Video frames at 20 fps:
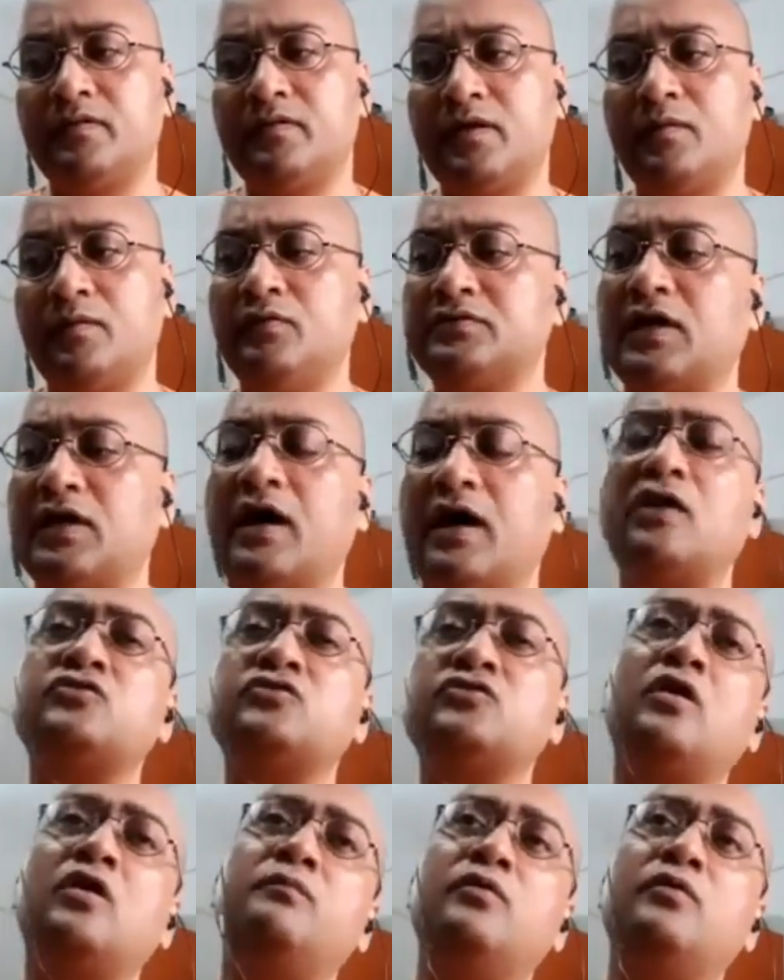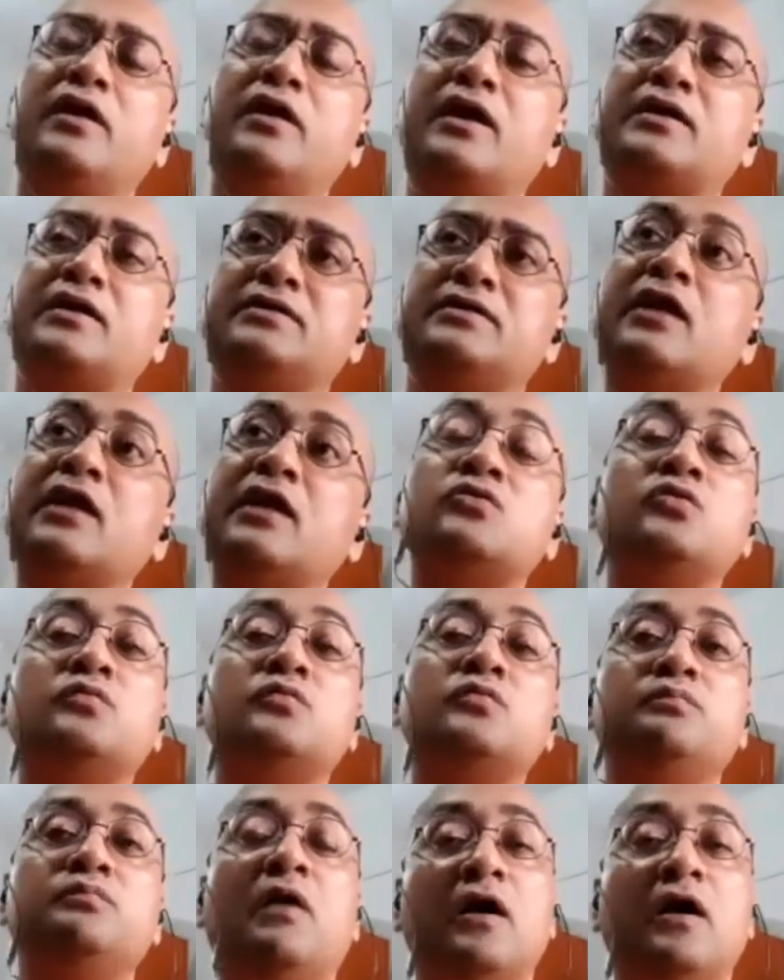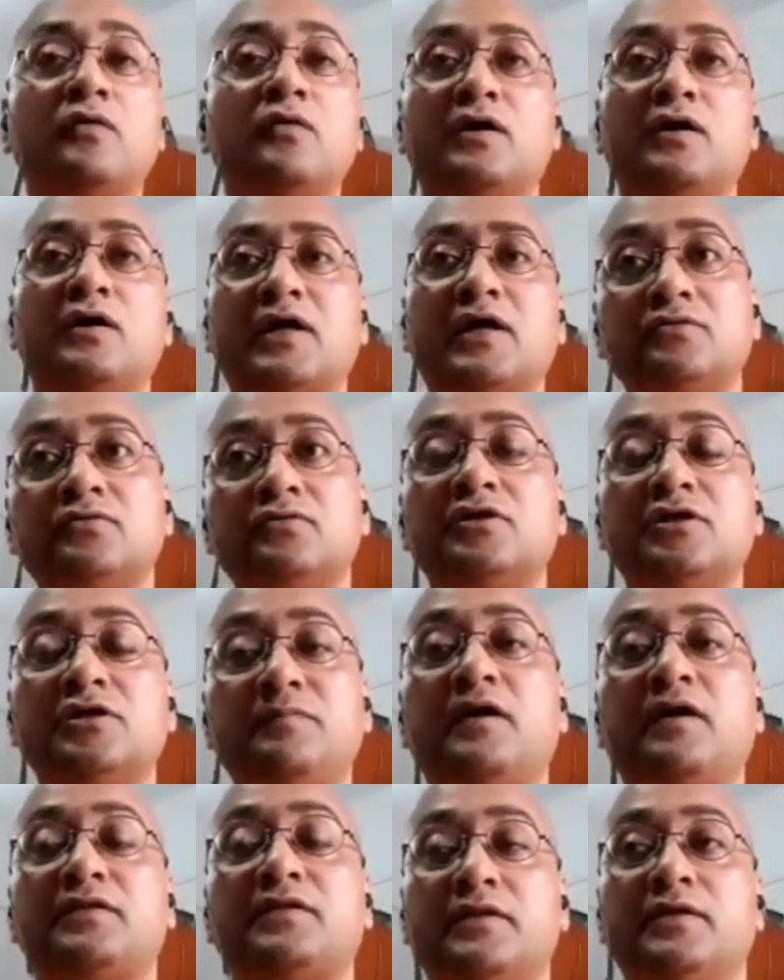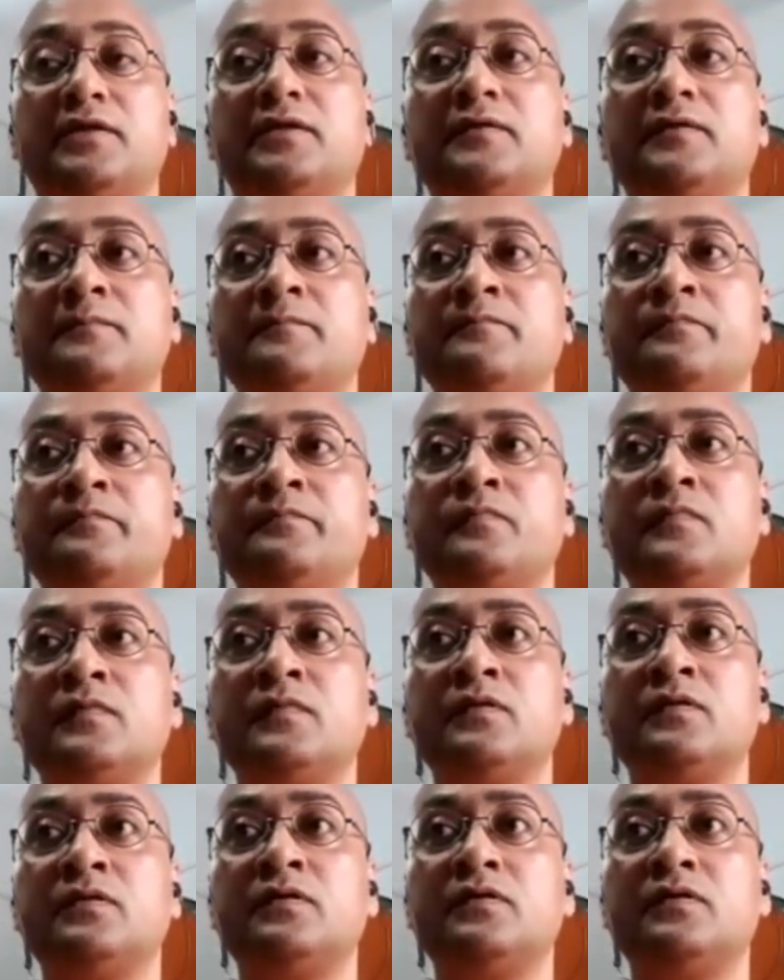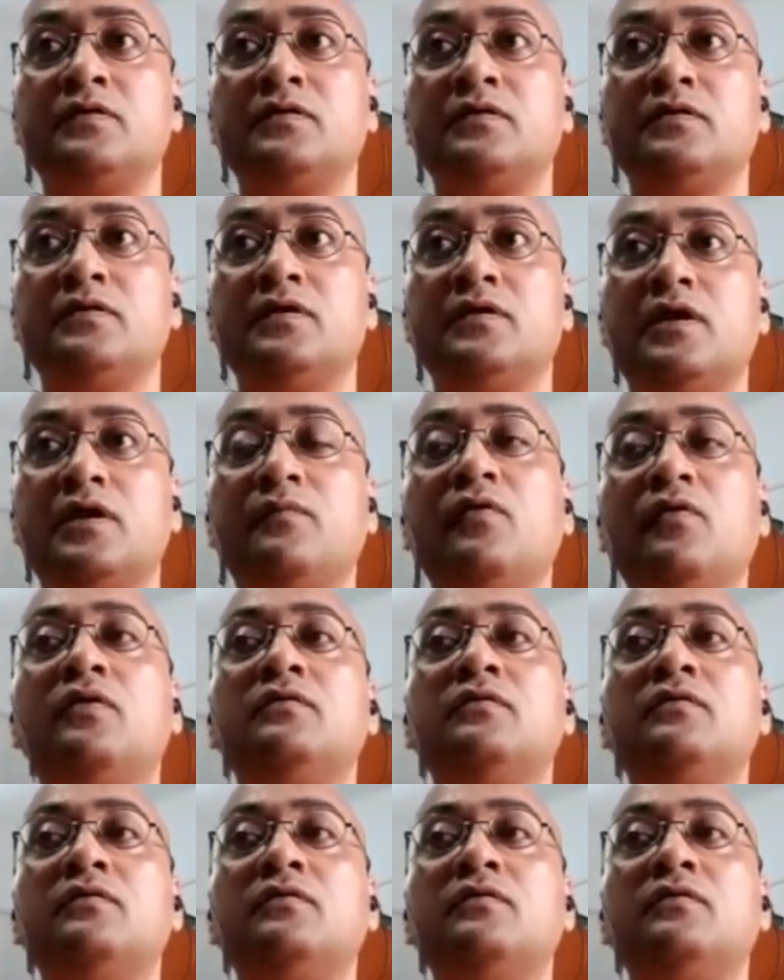এবং তারা সব বলে গেছেন এত ভালোবাসা এত কৃপা তাদের এবং